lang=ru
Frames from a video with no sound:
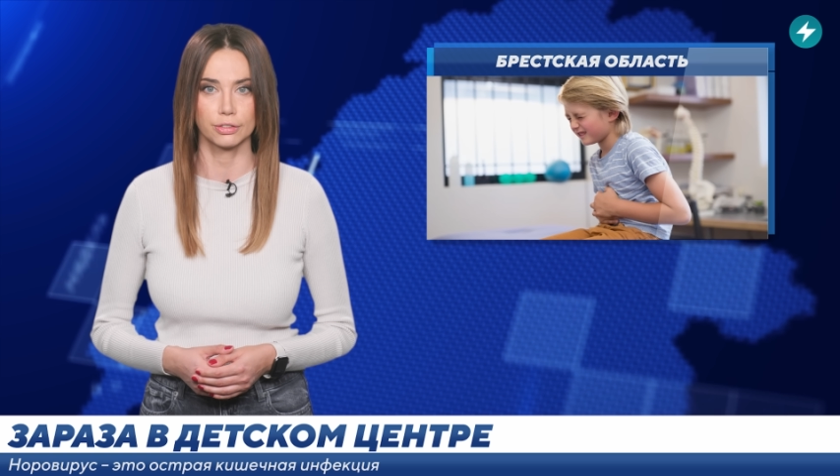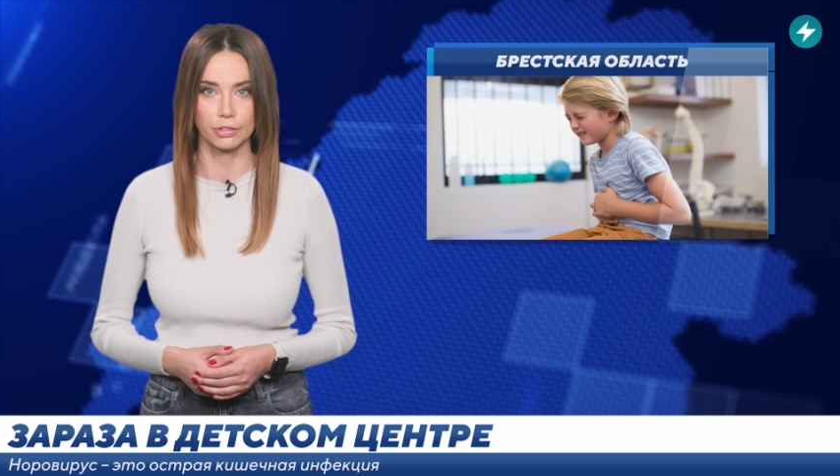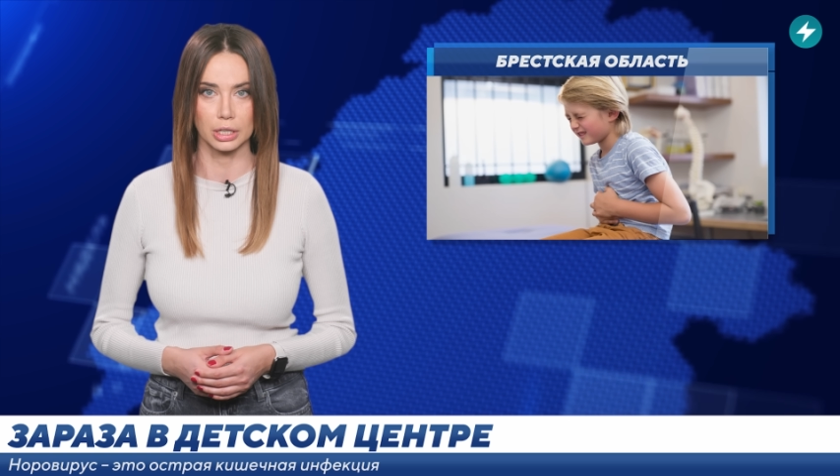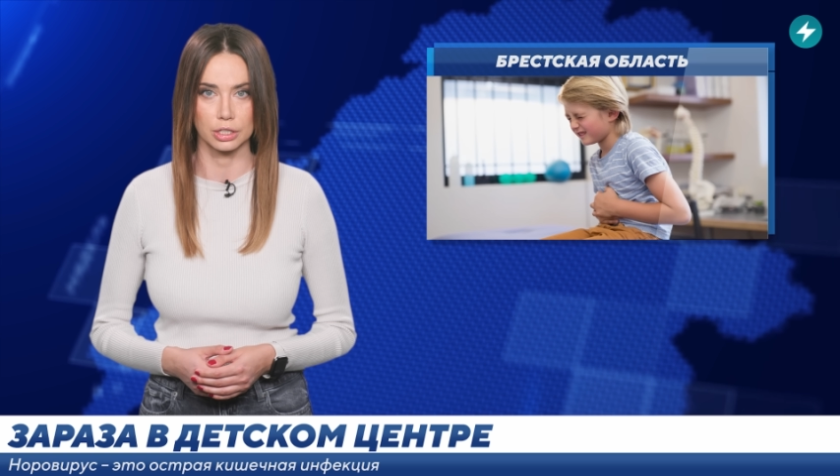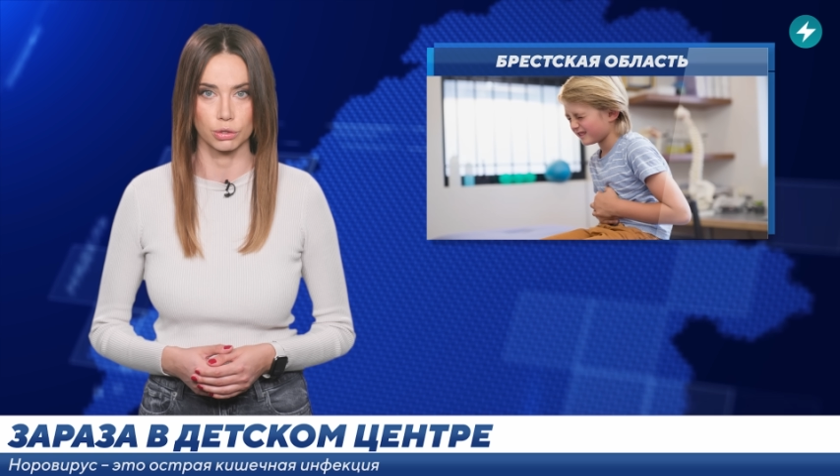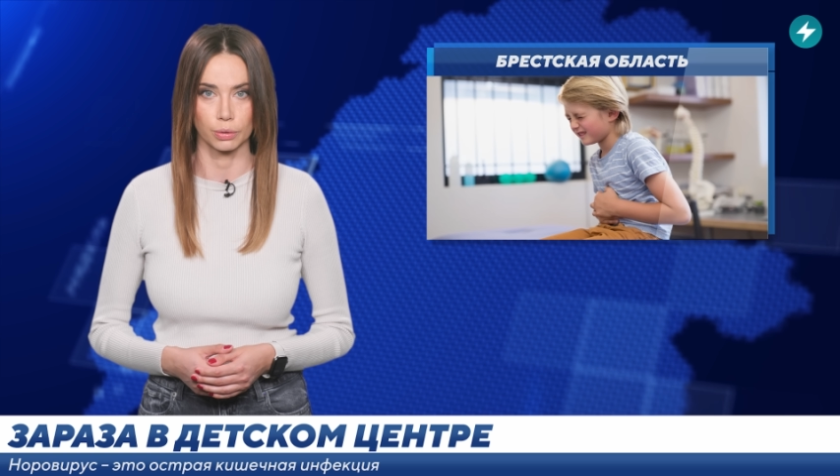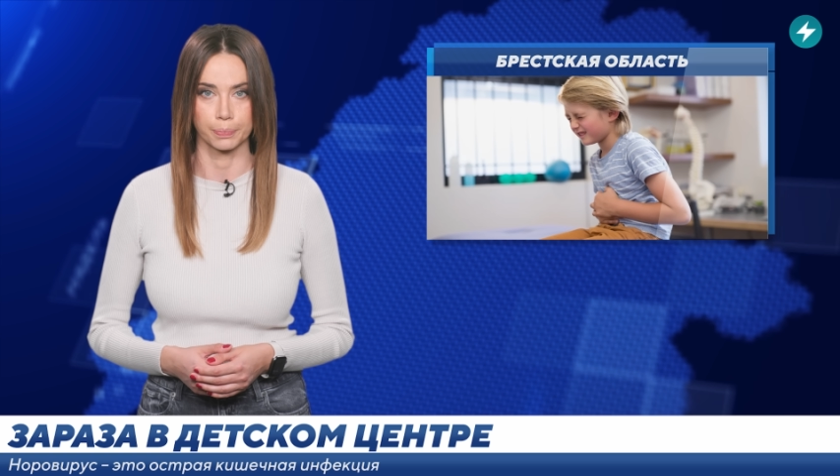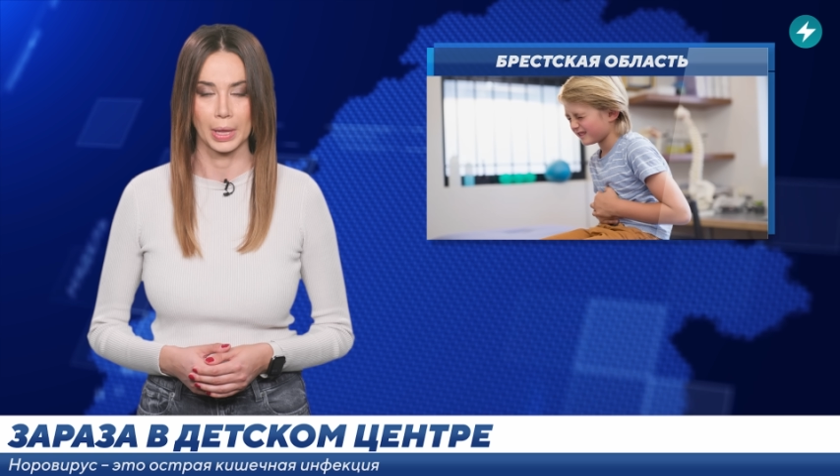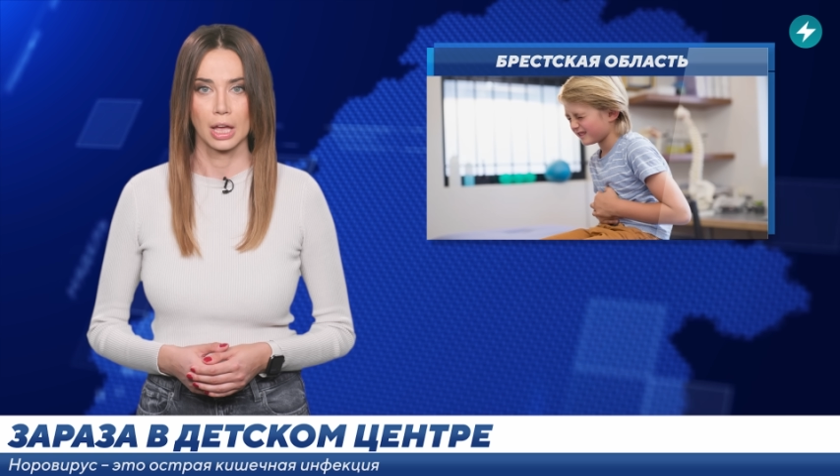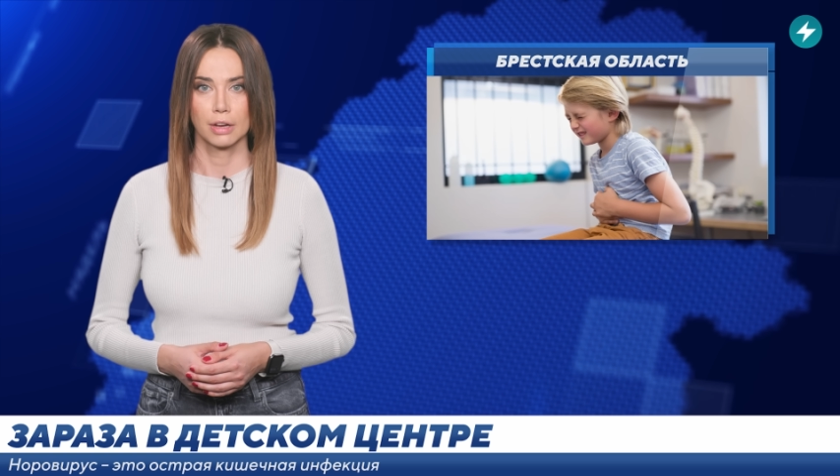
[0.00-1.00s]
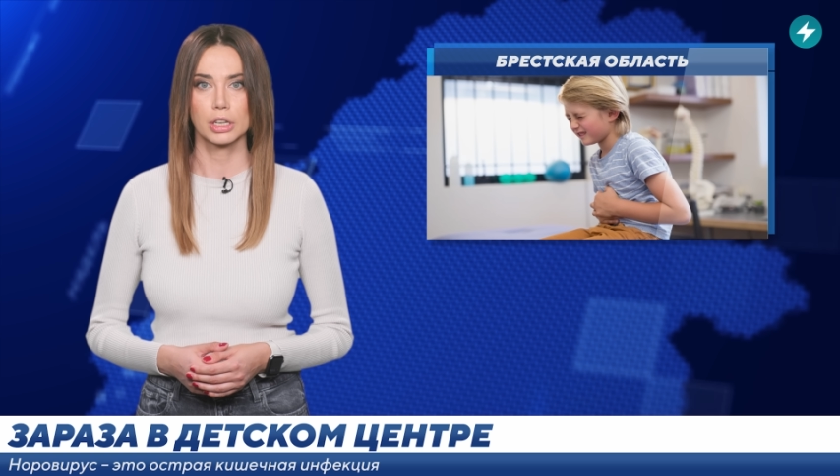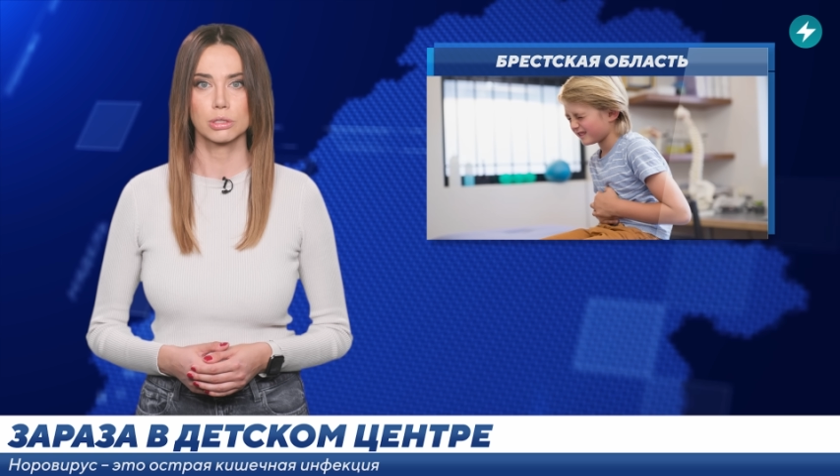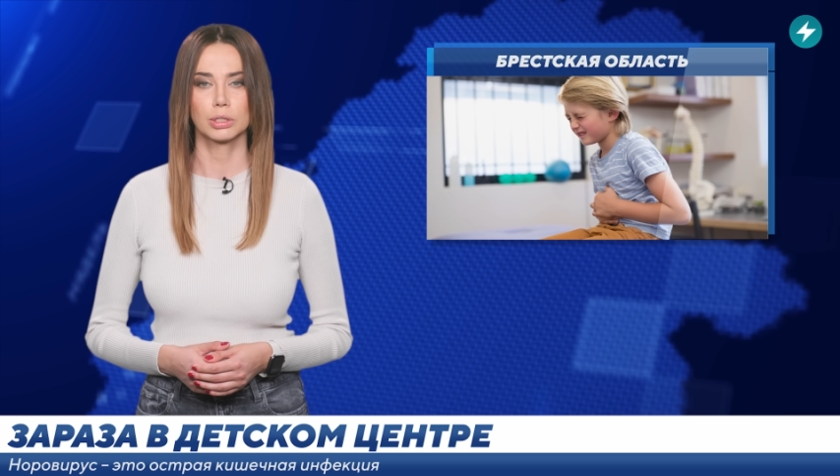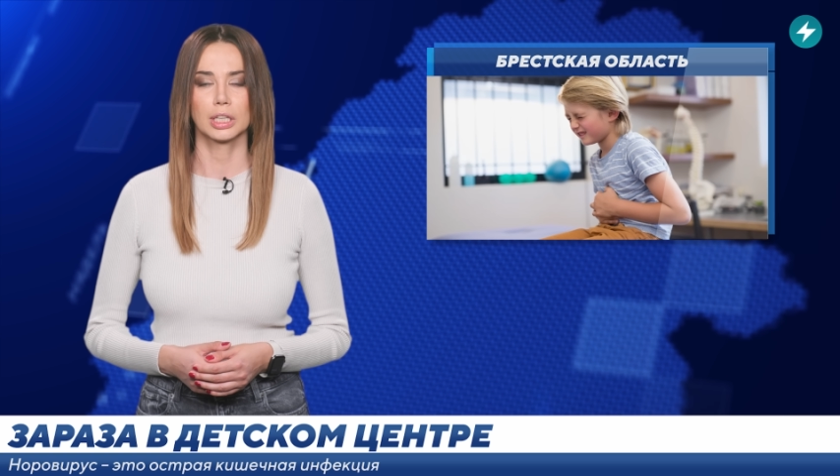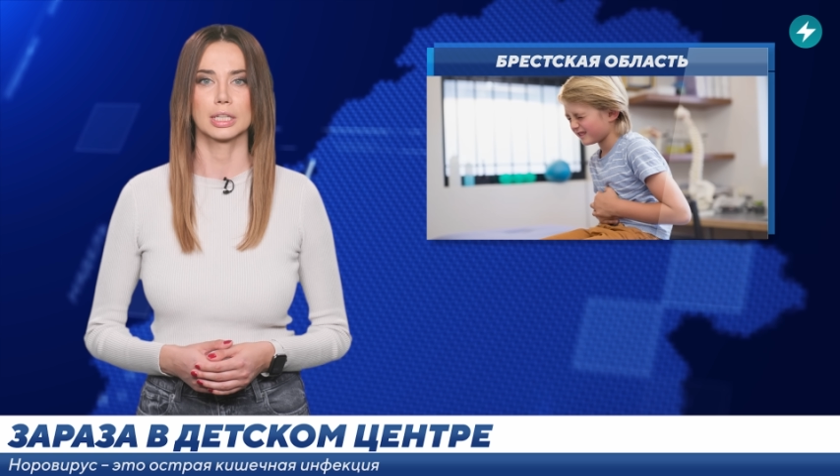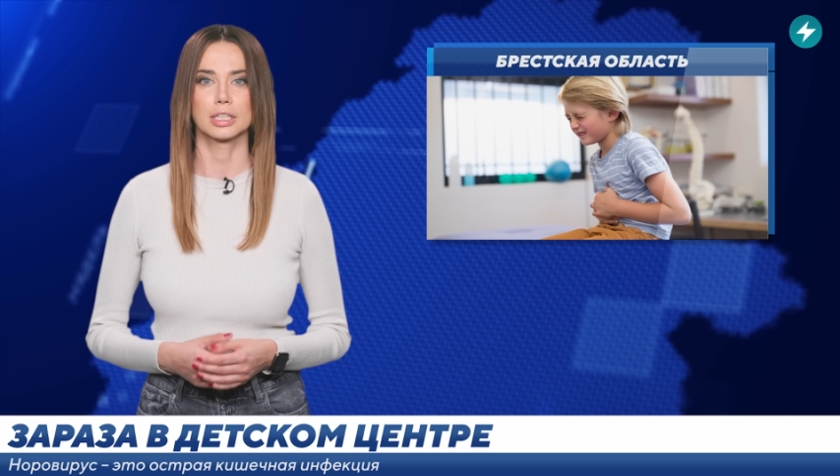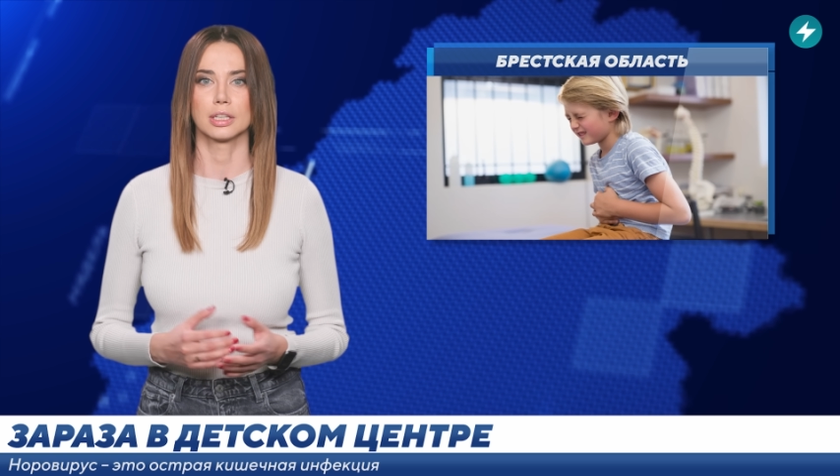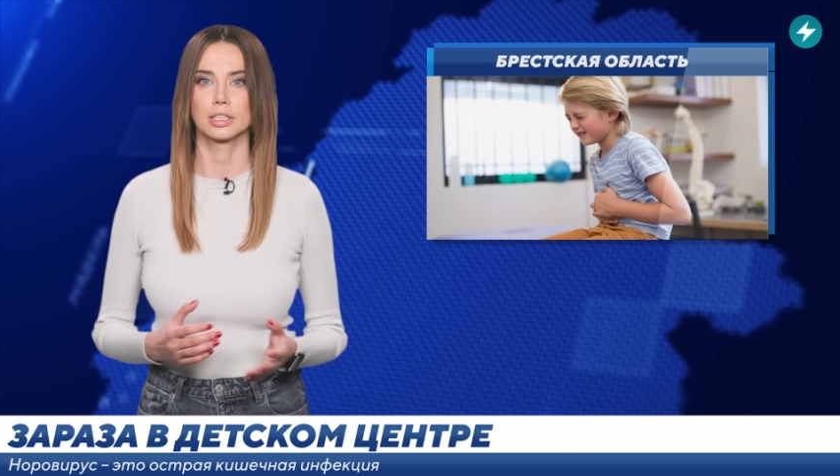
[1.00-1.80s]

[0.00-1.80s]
инфекцию. В результате